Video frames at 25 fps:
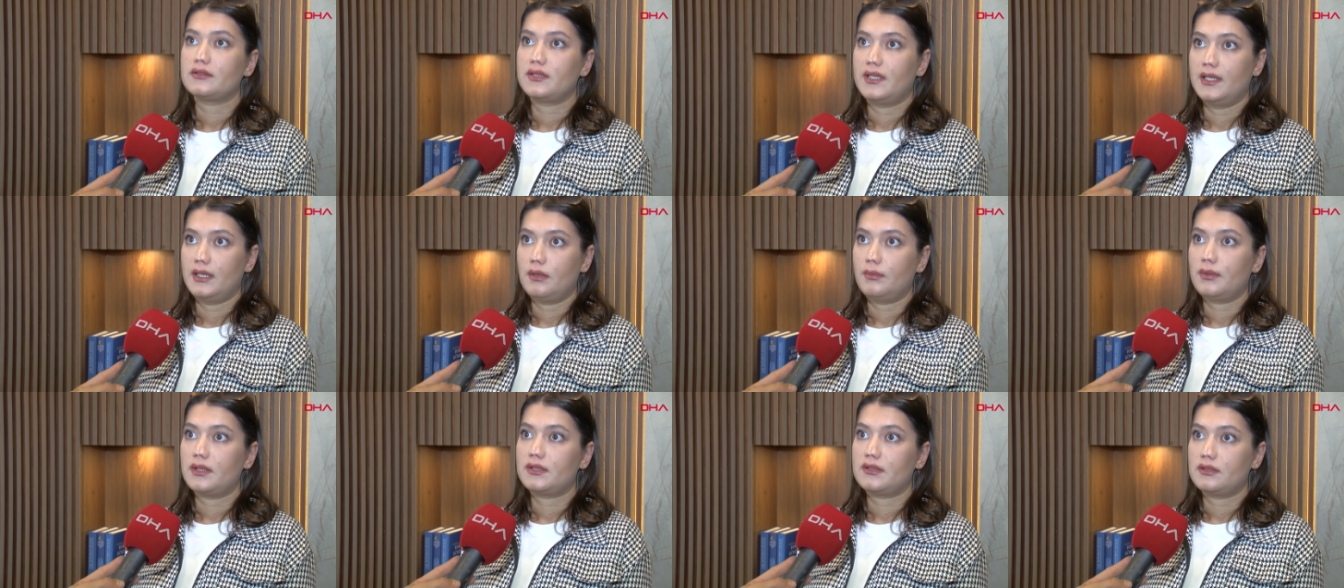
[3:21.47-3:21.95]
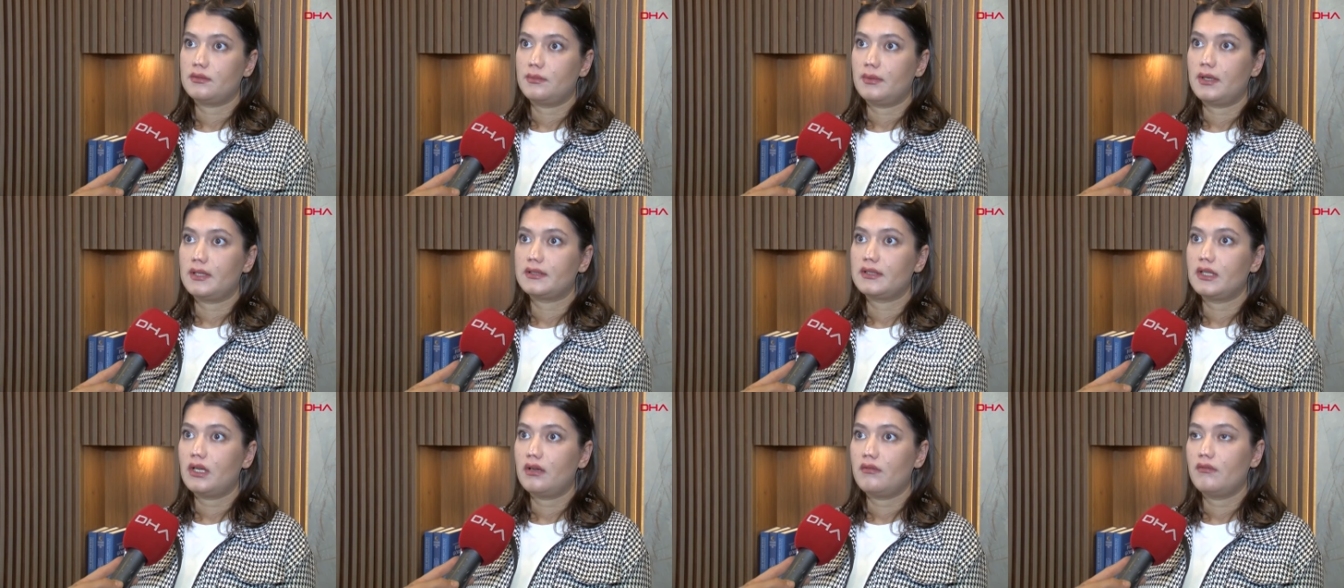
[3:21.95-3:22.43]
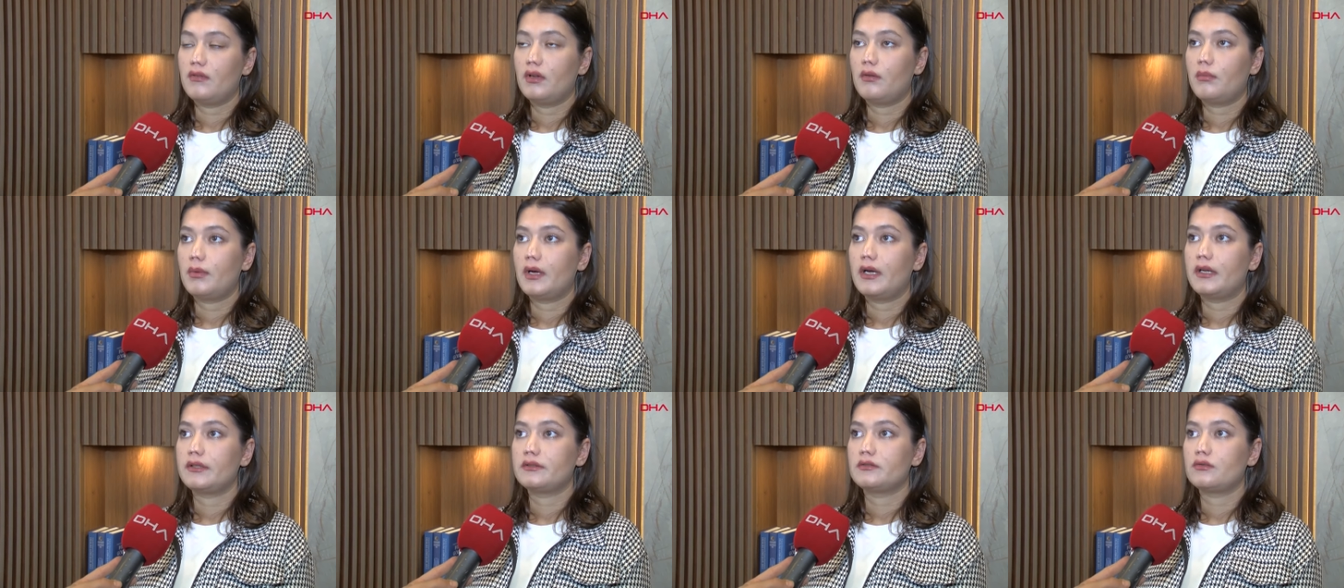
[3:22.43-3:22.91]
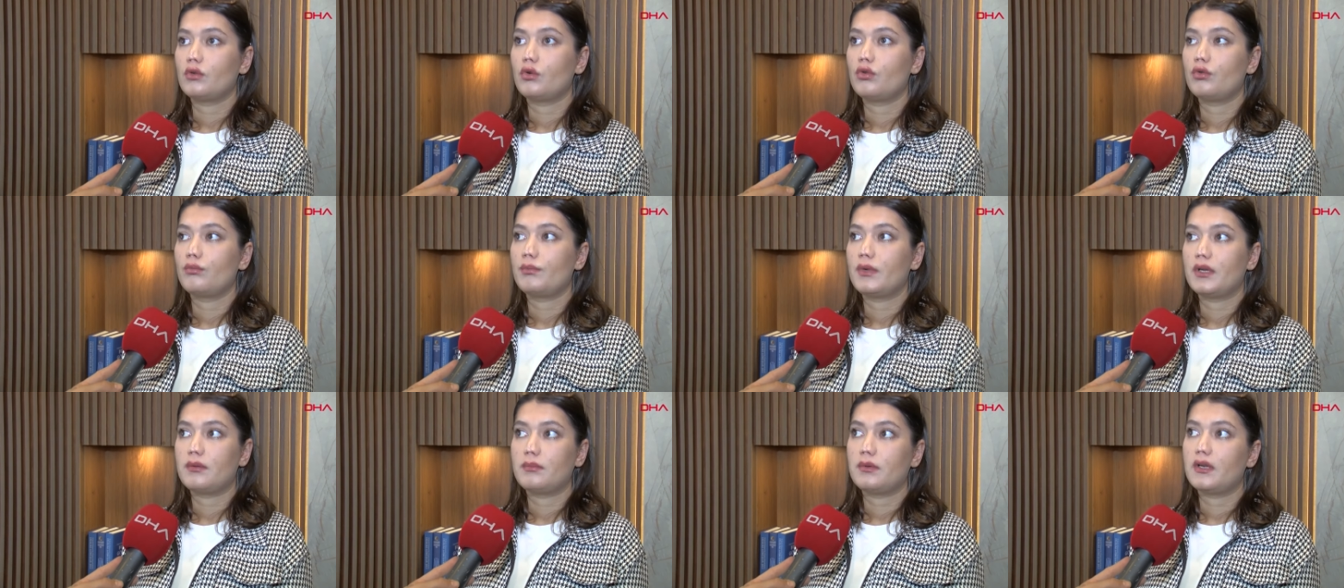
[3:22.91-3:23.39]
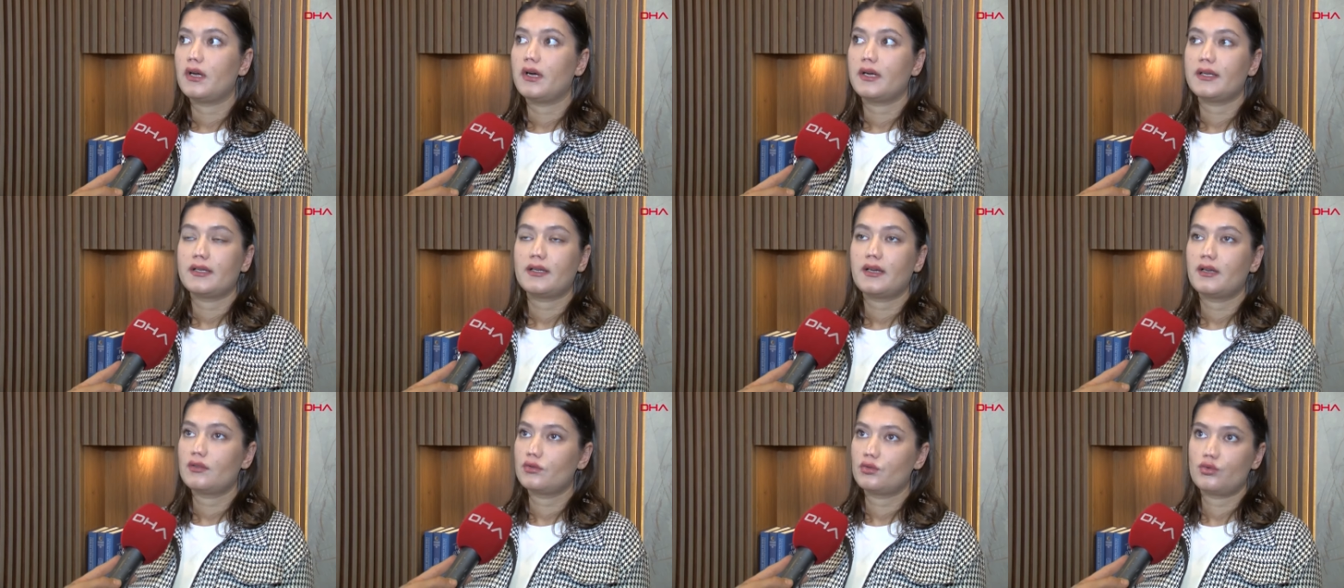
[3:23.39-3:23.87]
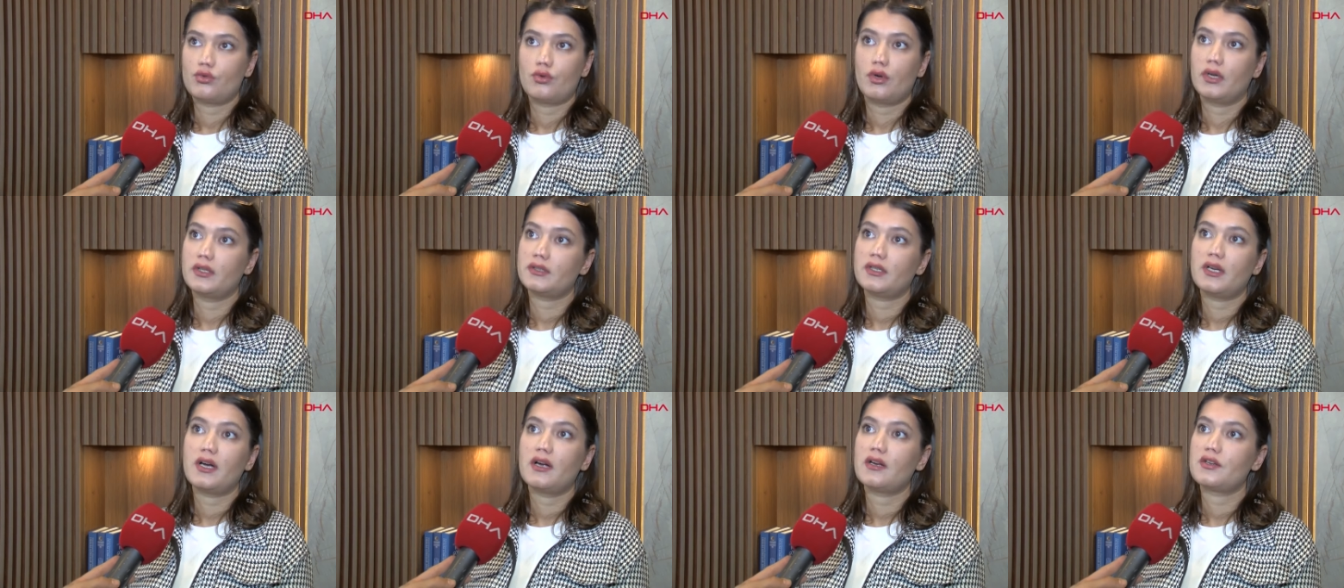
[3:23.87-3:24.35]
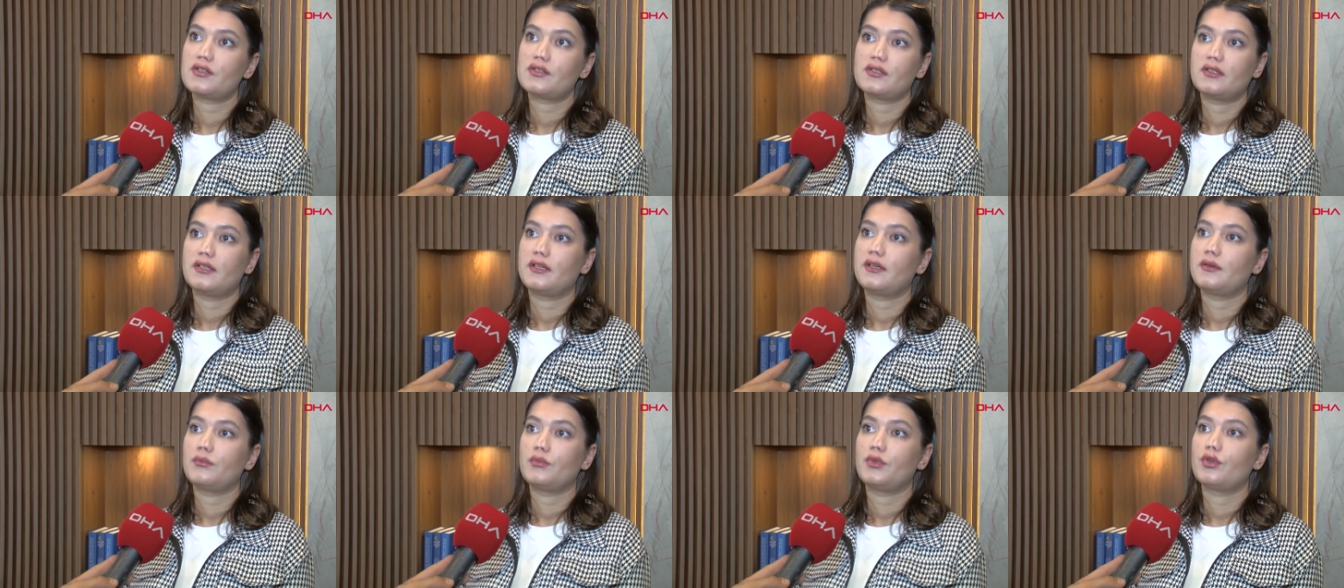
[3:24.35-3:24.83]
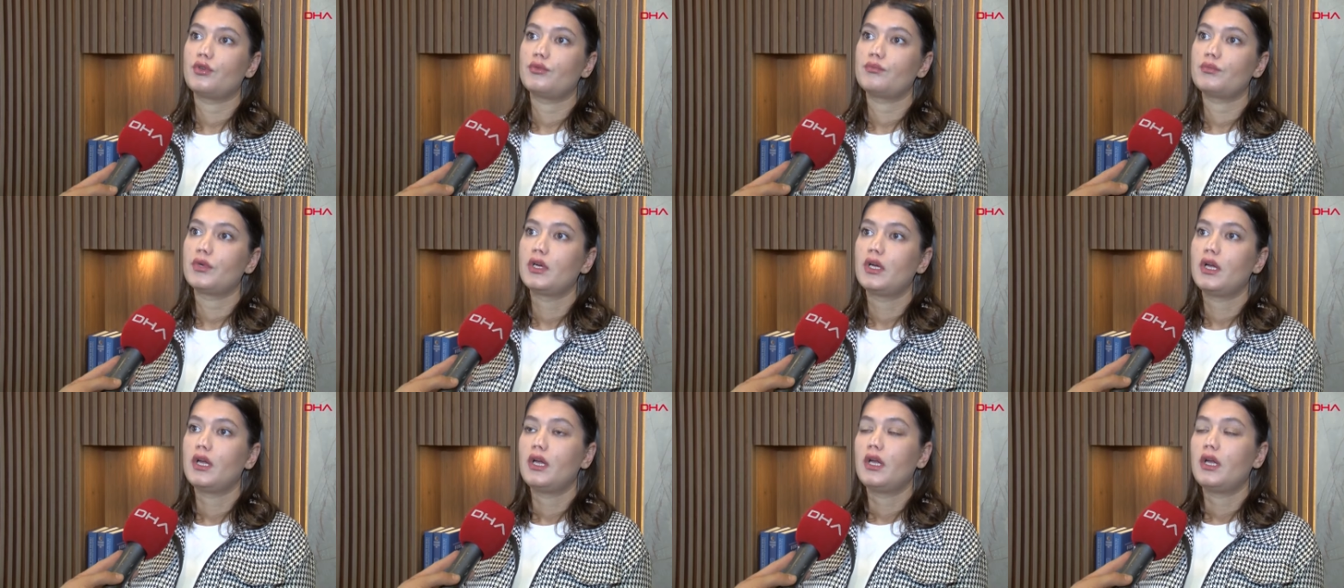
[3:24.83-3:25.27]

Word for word: talep etti benden ve ben o meblağı şu an karşılayamıyorum.